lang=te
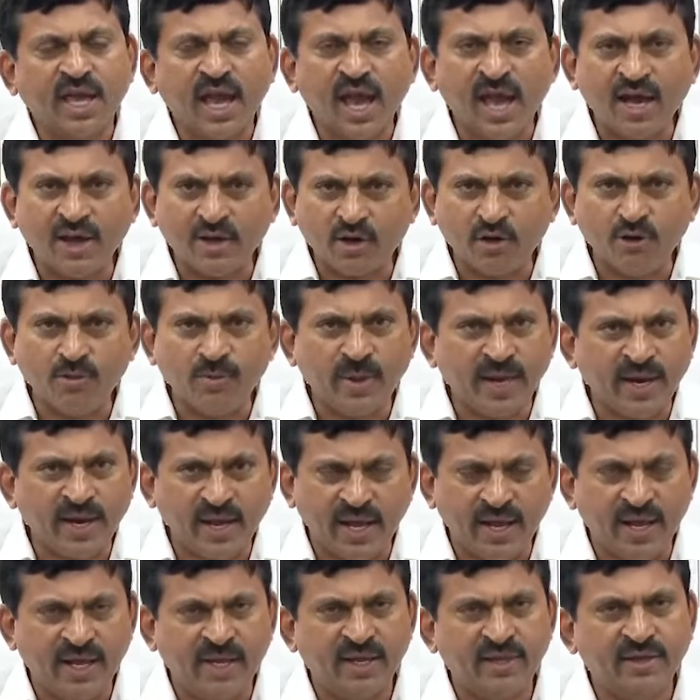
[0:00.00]
యాకూబ్
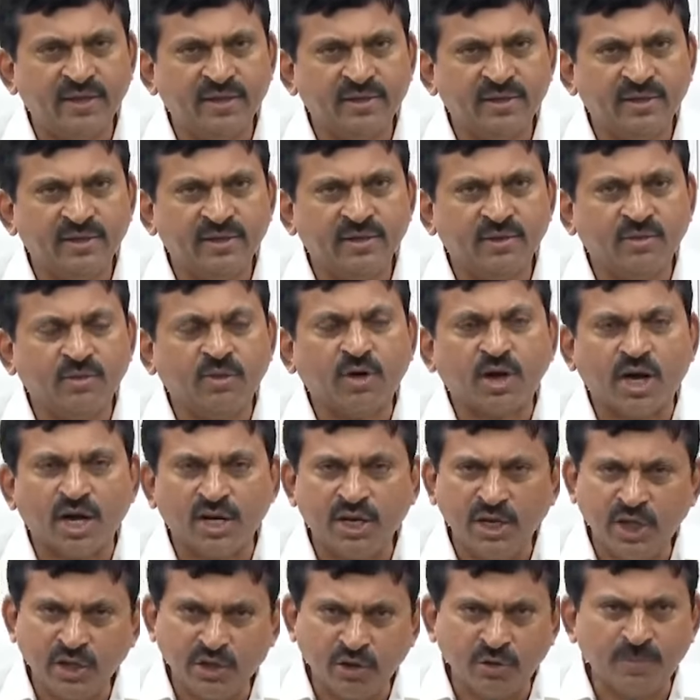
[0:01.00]
అనే ఒక
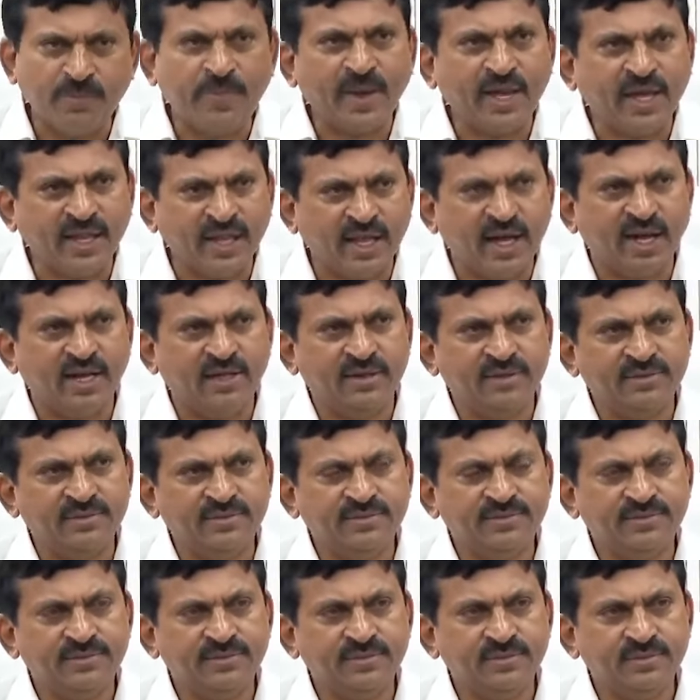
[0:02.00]
నిరుపేద
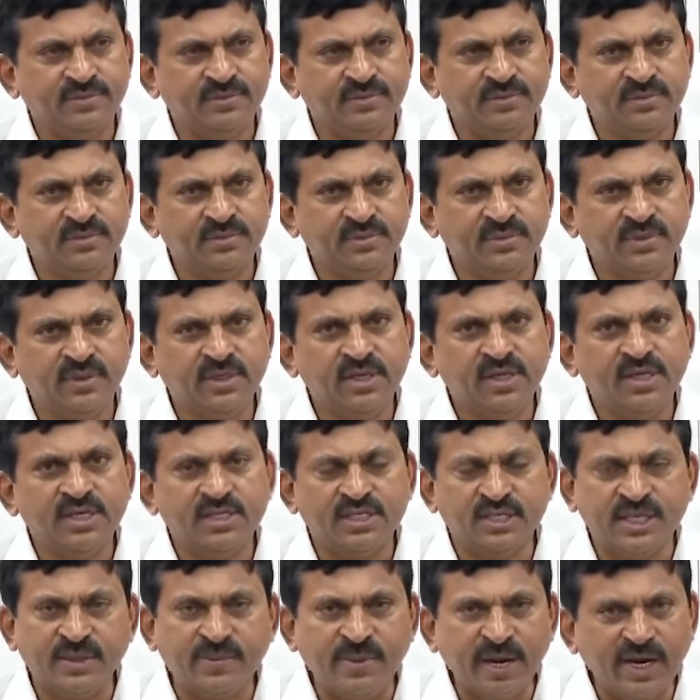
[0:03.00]

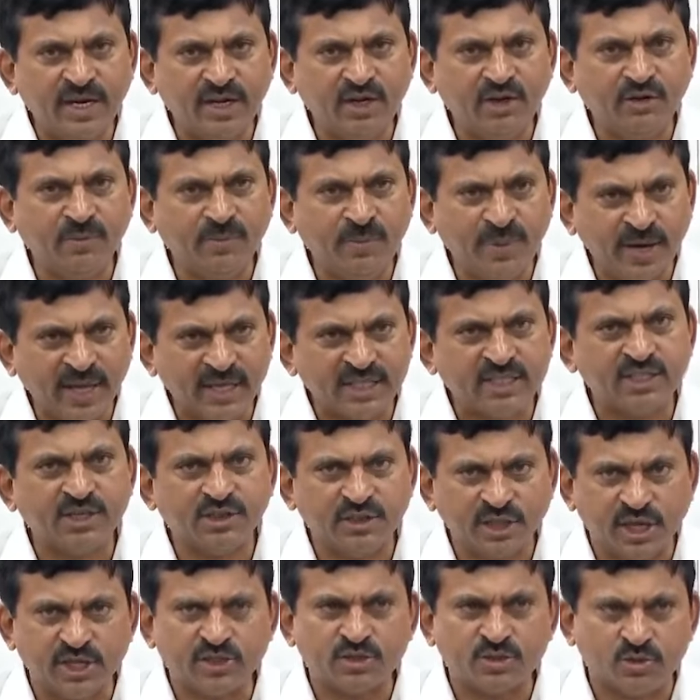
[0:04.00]
సిమెంట్ బ్రిక్స్
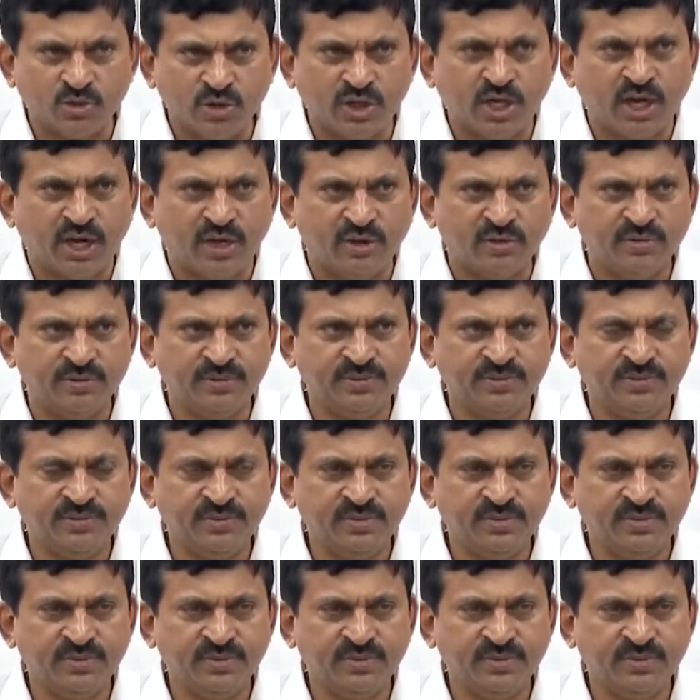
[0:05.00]
చేసుకుంటాడు